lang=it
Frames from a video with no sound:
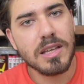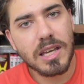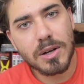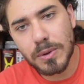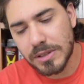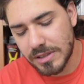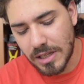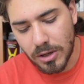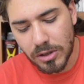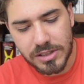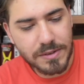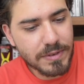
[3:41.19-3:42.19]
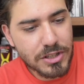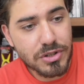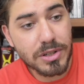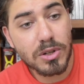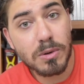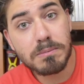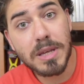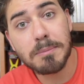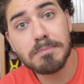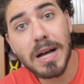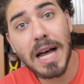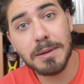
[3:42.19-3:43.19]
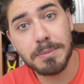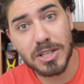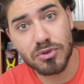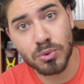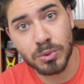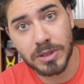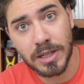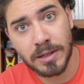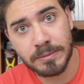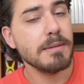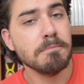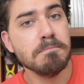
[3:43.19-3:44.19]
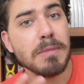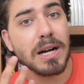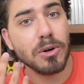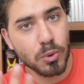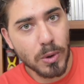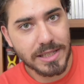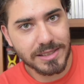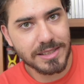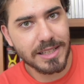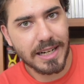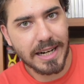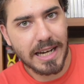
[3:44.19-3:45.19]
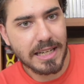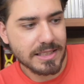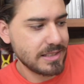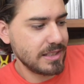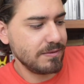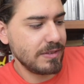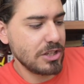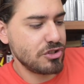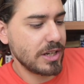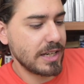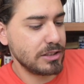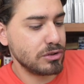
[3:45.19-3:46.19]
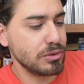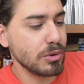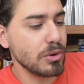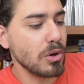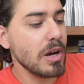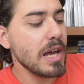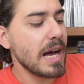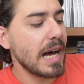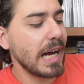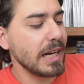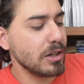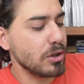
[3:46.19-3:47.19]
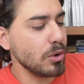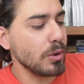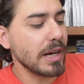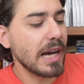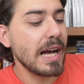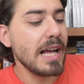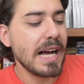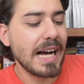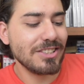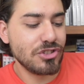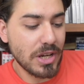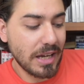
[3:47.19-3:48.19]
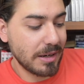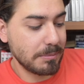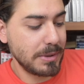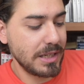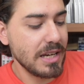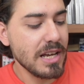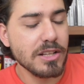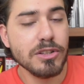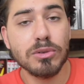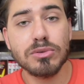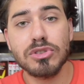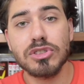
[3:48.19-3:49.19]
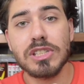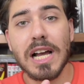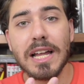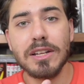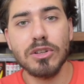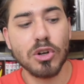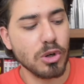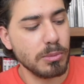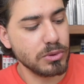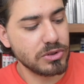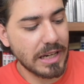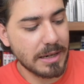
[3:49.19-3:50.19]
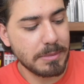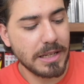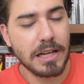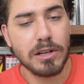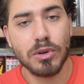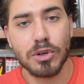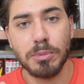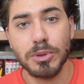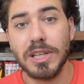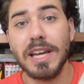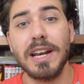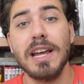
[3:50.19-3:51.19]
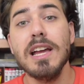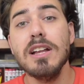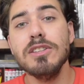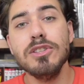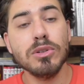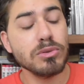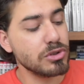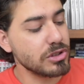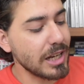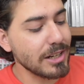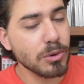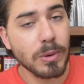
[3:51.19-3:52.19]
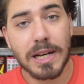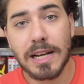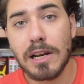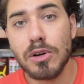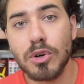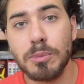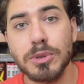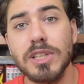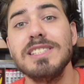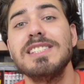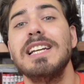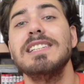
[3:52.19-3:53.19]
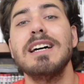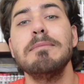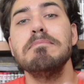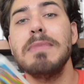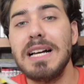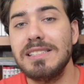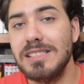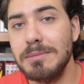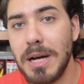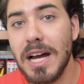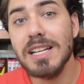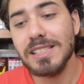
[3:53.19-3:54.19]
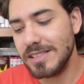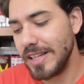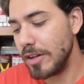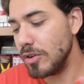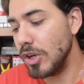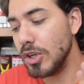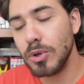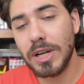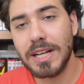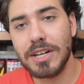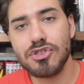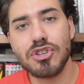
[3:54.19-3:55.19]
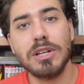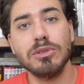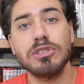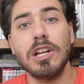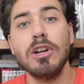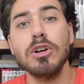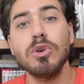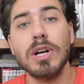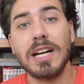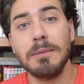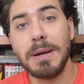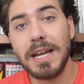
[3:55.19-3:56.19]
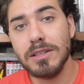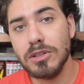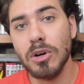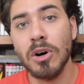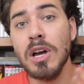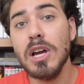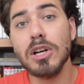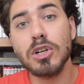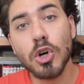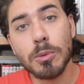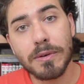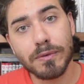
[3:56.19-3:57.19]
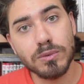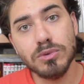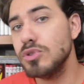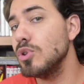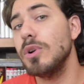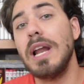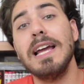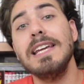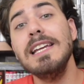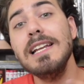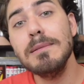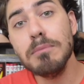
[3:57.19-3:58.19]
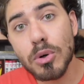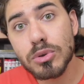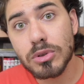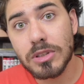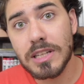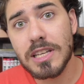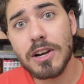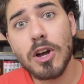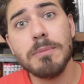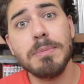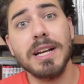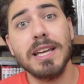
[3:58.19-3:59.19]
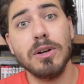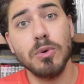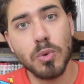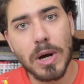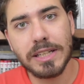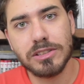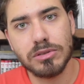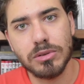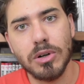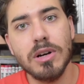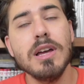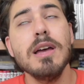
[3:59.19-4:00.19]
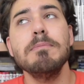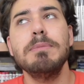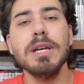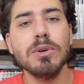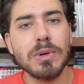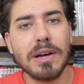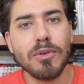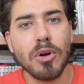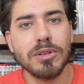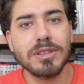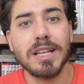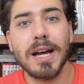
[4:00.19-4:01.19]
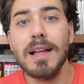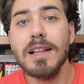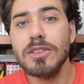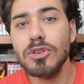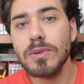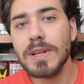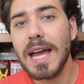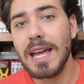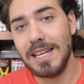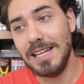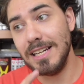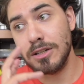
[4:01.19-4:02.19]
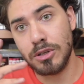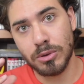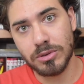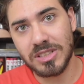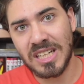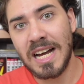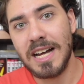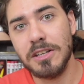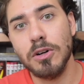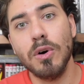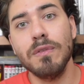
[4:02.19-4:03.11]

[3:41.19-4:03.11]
E questa cosa invece non mi è mai piaciuta. Ma questi ragazzi invece che sono ancora acerbi, non sanno come usare bene il loro potere, non sanno qual è la loro potenzialità massima, stanno ancora crescendo, stanno ancora capendo come funziona il mondo degli eroi perché questo per una volta non è il contrario,